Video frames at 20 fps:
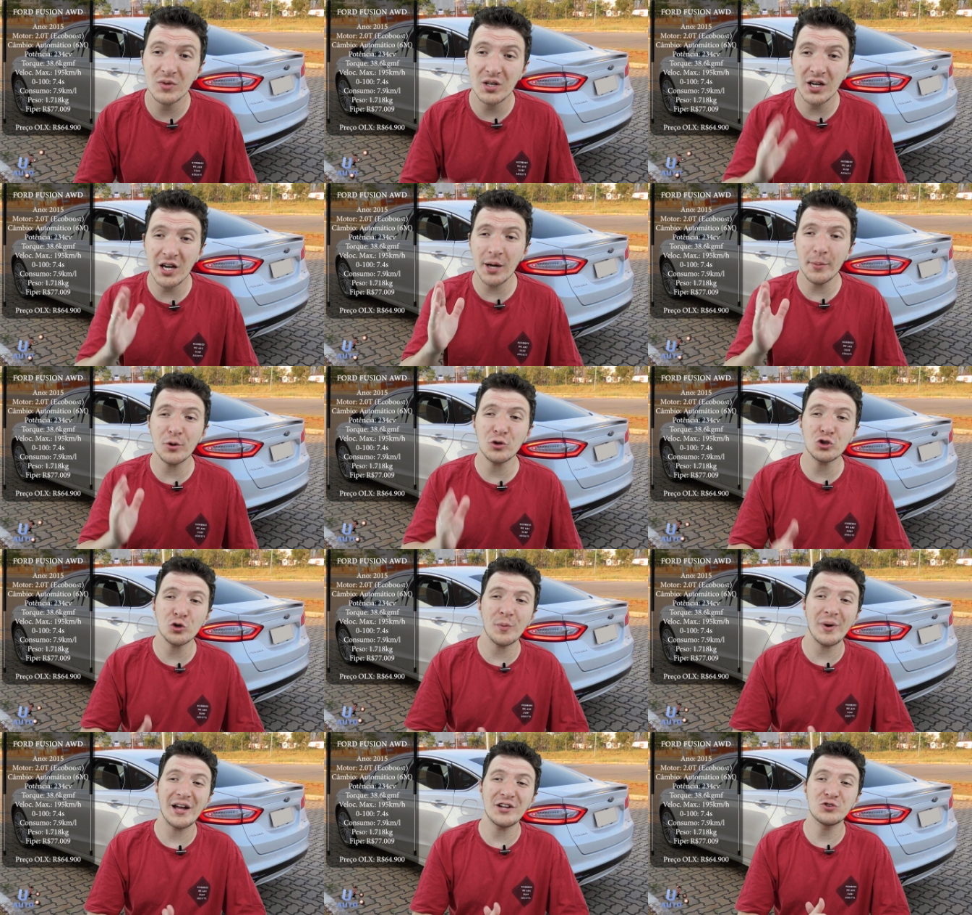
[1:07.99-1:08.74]
Câmbio
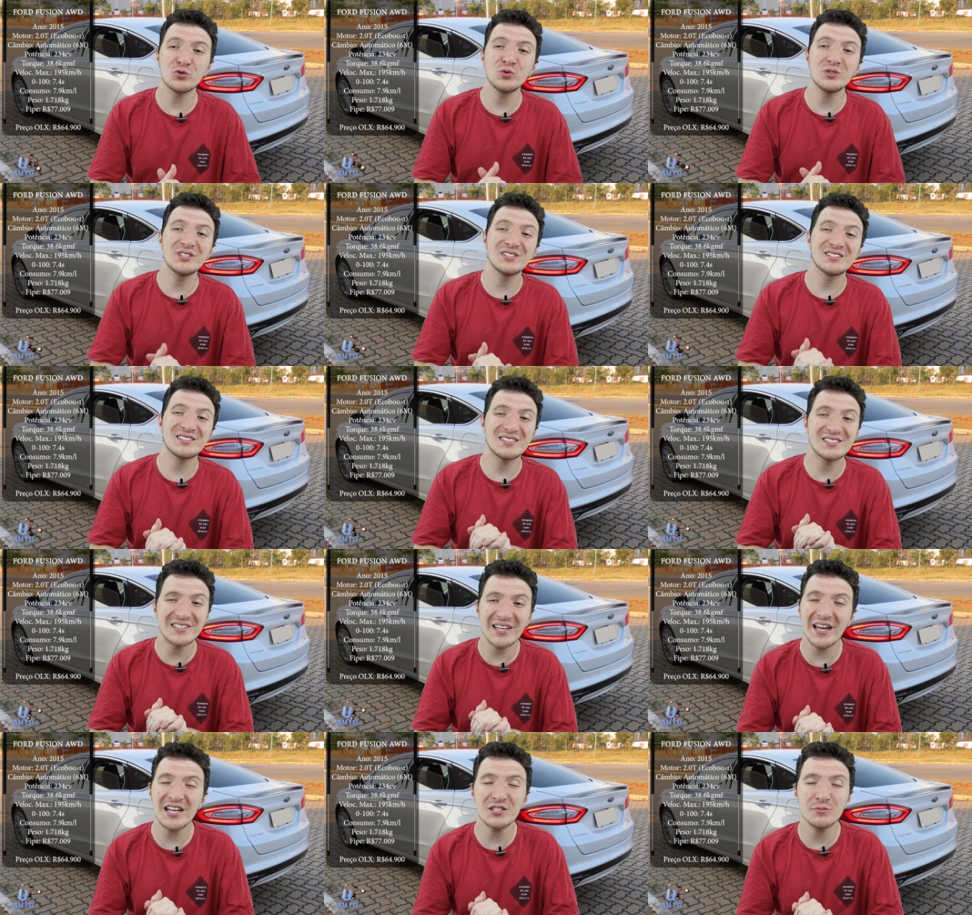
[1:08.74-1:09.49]
automático de
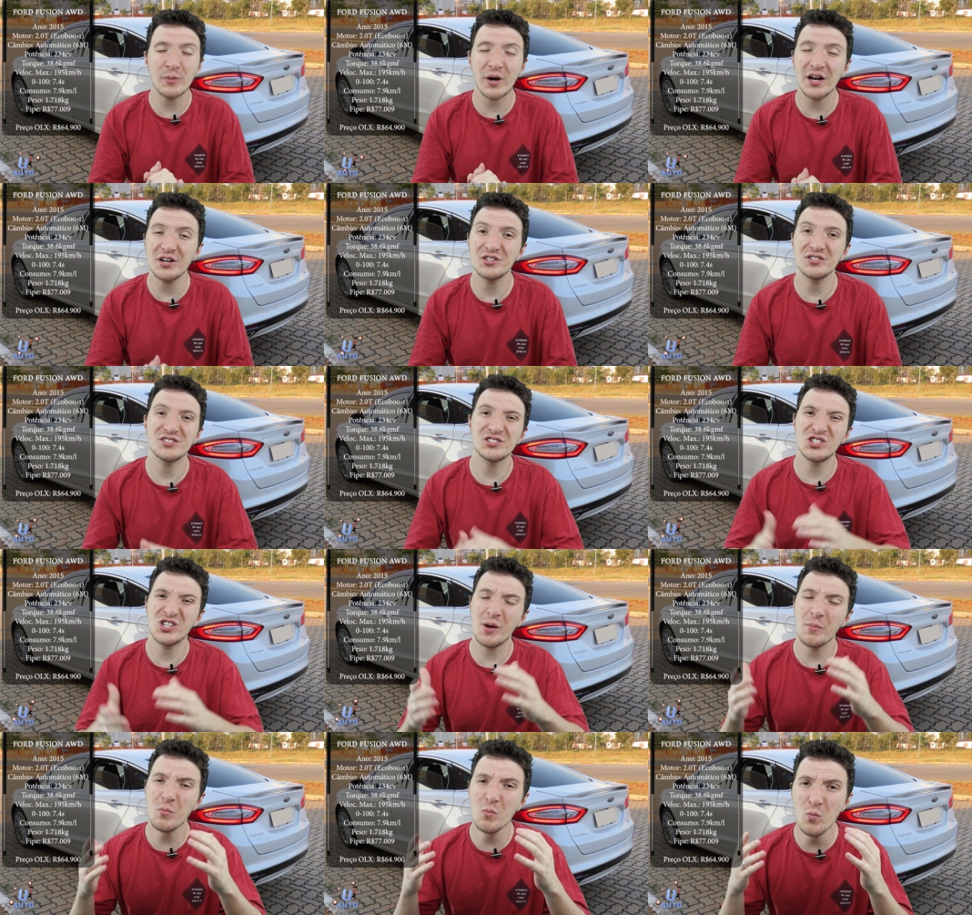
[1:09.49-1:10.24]
seis marchas,
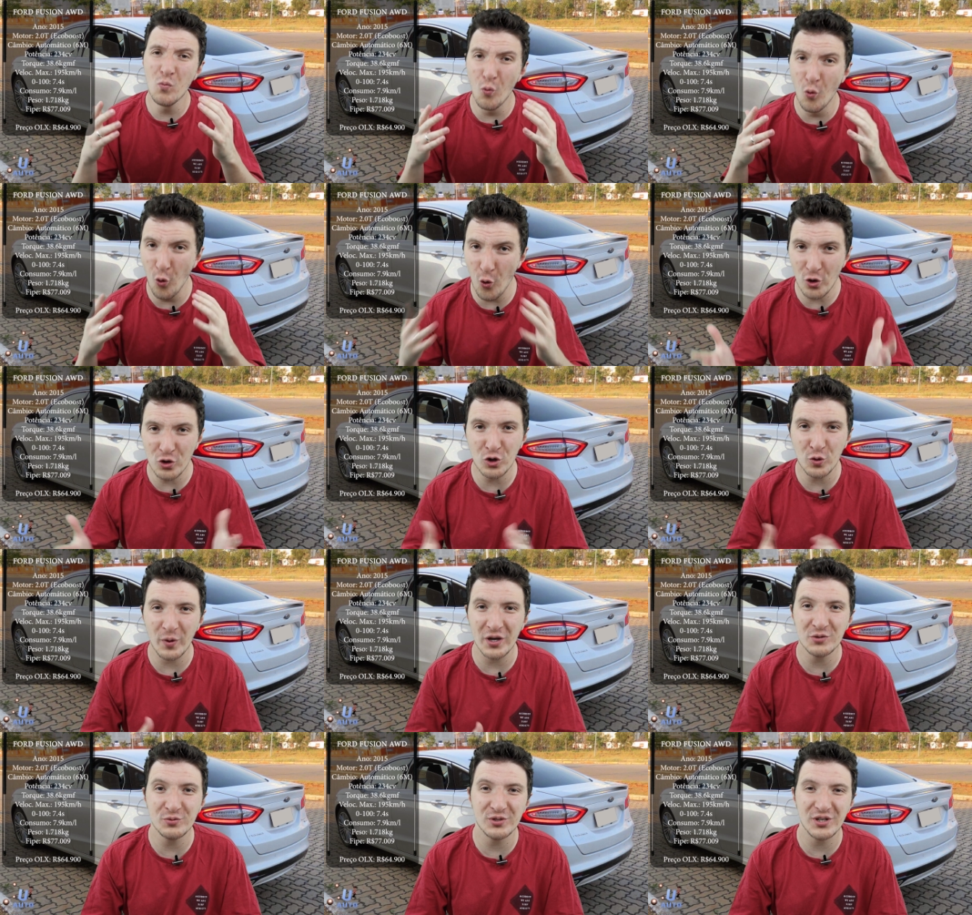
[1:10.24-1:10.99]
que já é
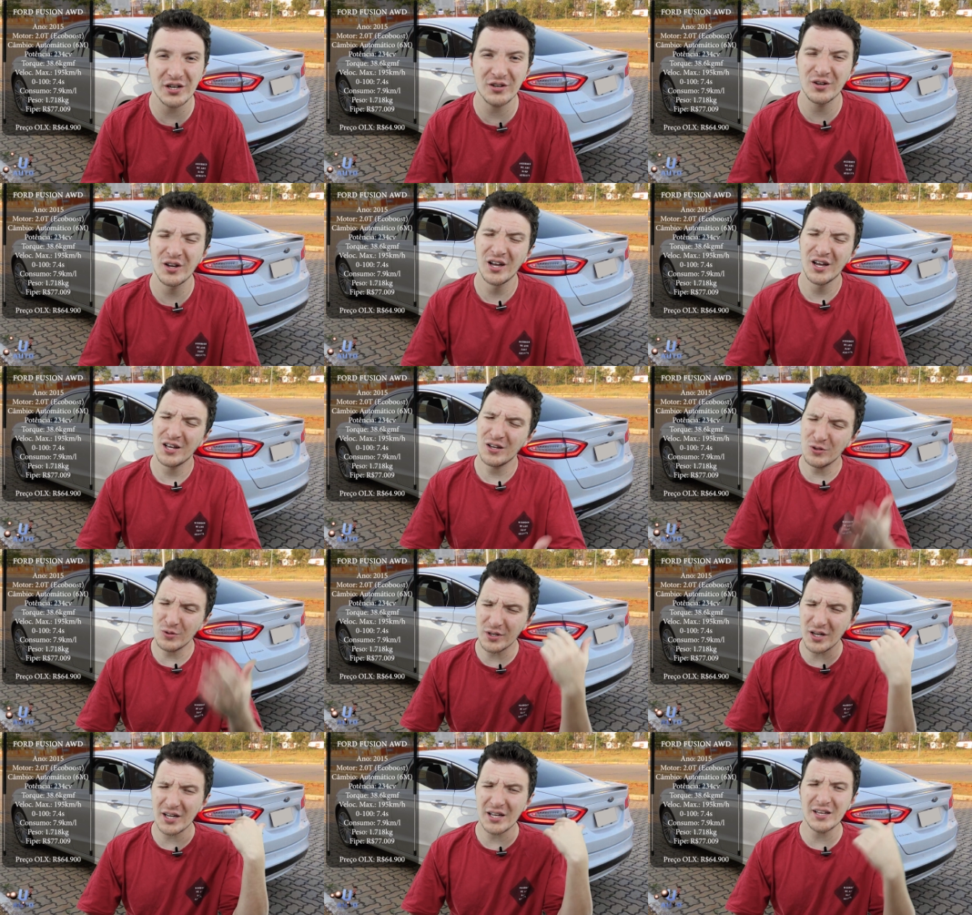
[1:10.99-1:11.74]
muito mais moderno
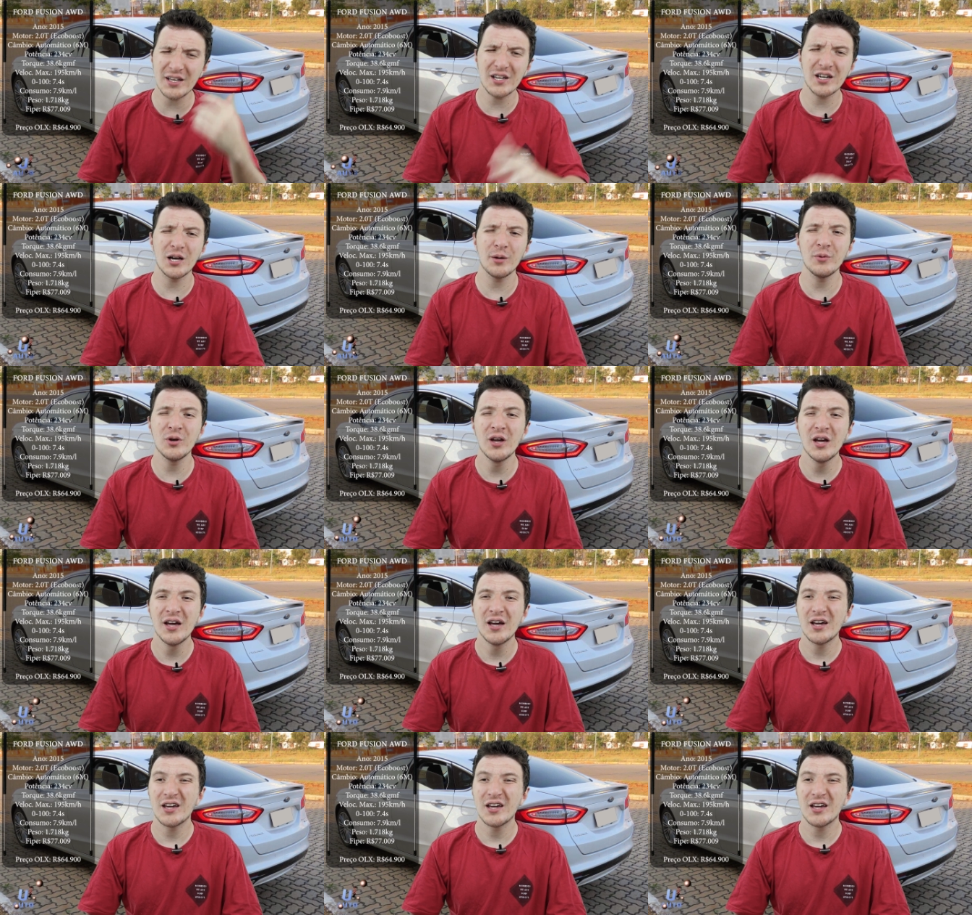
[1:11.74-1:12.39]
do que aquele câmbio